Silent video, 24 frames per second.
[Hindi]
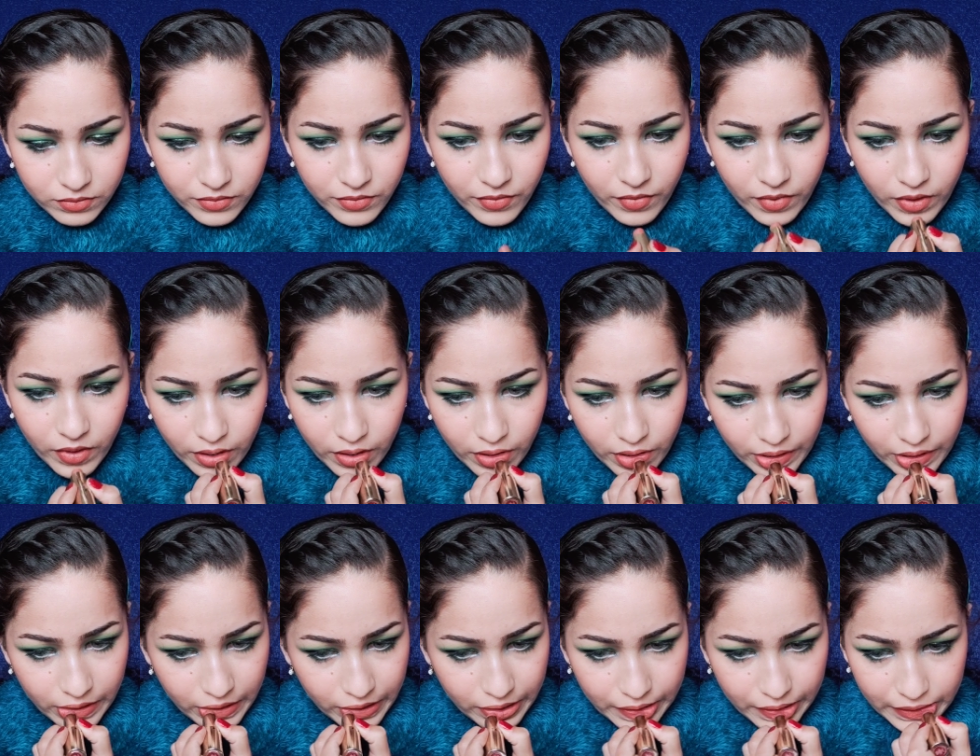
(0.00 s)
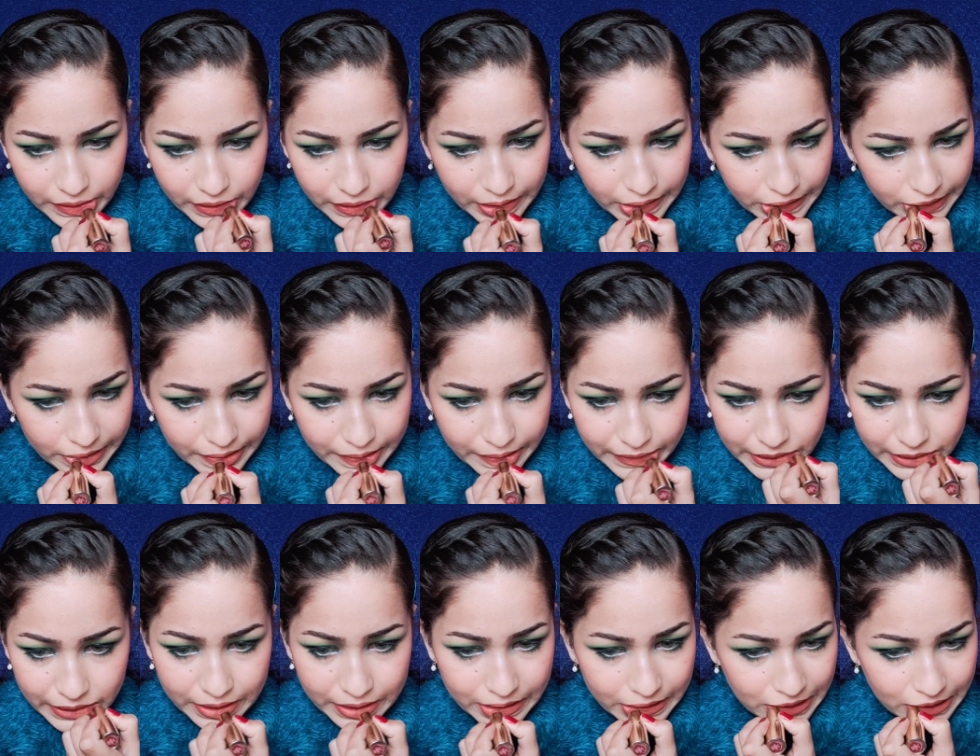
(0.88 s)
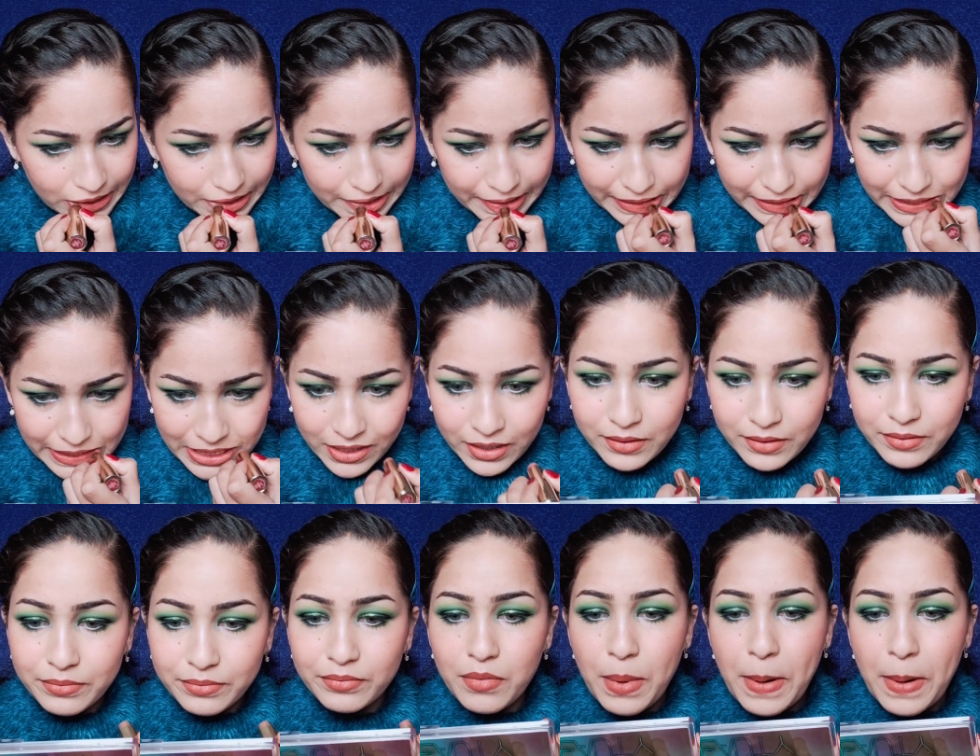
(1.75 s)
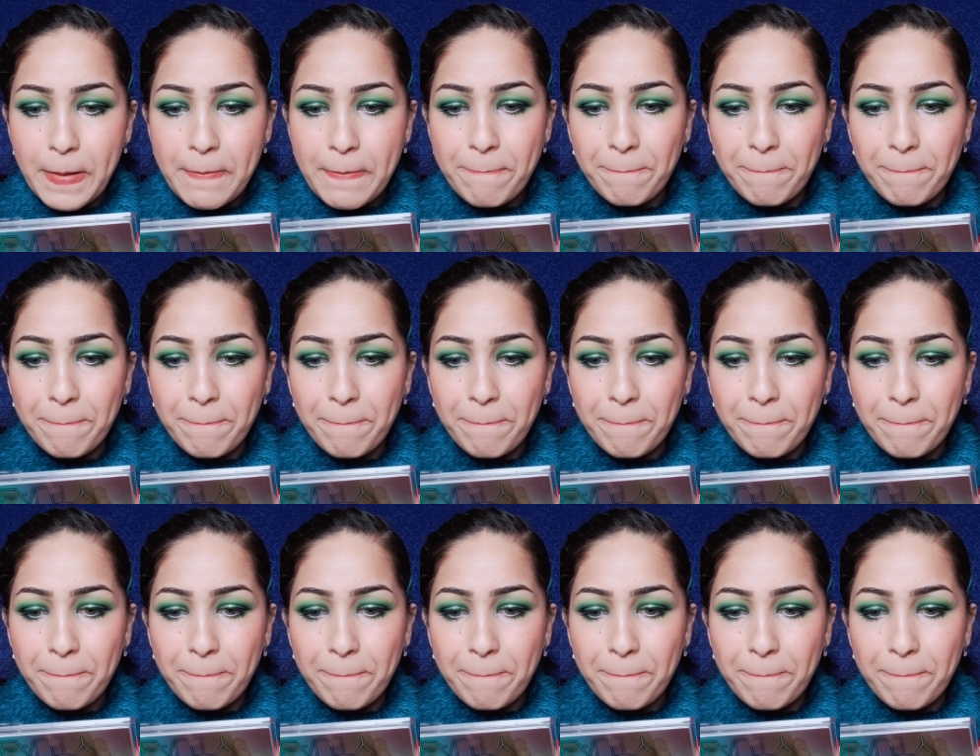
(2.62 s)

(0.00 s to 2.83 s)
सो ये आर लुक इज़ कंप्लीट हैव अ लुक एट द फाइनल